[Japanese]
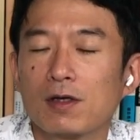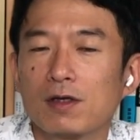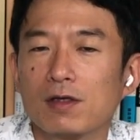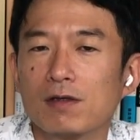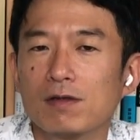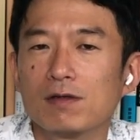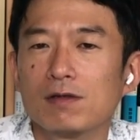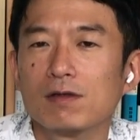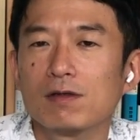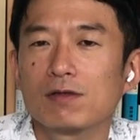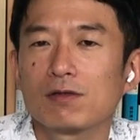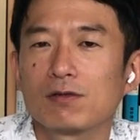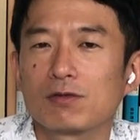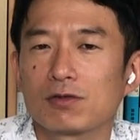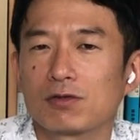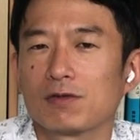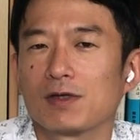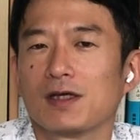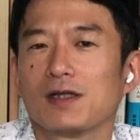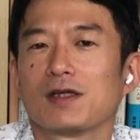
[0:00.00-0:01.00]
いう読
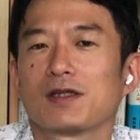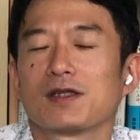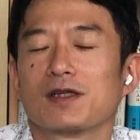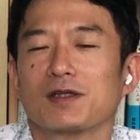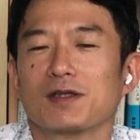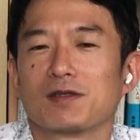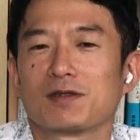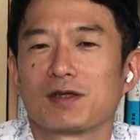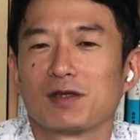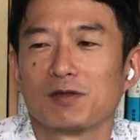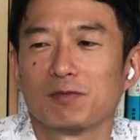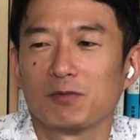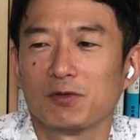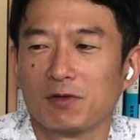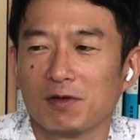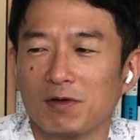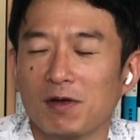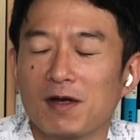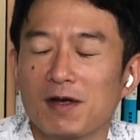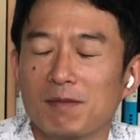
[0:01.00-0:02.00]
書会だったんですけど
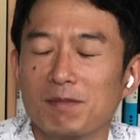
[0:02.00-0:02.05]
も、